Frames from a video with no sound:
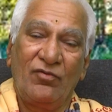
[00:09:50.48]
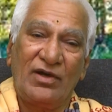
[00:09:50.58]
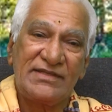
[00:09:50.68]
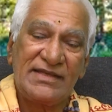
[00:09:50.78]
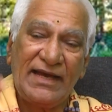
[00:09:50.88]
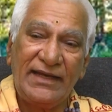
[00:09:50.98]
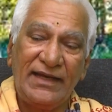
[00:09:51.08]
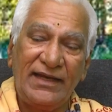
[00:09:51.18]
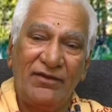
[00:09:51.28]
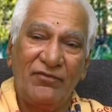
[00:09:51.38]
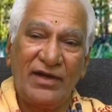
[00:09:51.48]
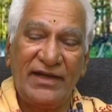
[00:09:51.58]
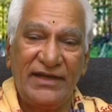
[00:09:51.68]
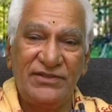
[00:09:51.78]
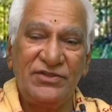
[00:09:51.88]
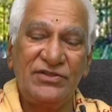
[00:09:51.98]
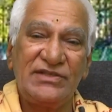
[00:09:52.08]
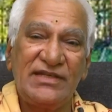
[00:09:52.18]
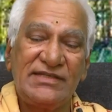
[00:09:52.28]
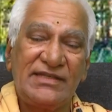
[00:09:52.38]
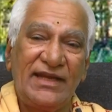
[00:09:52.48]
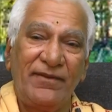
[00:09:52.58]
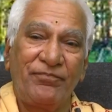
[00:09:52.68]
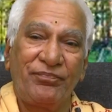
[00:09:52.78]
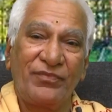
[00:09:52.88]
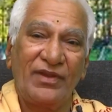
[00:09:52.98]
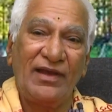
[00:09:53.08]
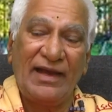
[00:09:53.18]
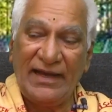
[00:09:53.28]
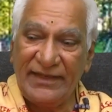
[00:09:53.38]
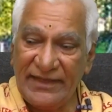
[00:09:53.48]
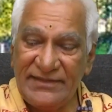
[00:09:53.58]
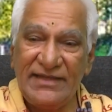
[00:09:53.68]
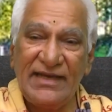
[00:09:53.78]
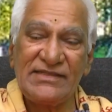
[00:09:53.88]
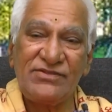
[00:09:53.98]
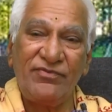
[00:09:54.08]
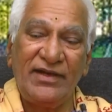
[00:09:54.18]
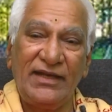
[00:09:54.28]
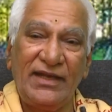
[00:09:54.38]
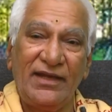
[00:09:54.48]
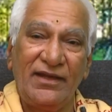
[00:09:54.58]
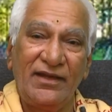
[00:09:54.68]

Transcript: ఒకసారి ఒక యజ్ఞం చేస్తే ఆ యజ్ఞాశ్వాన్ని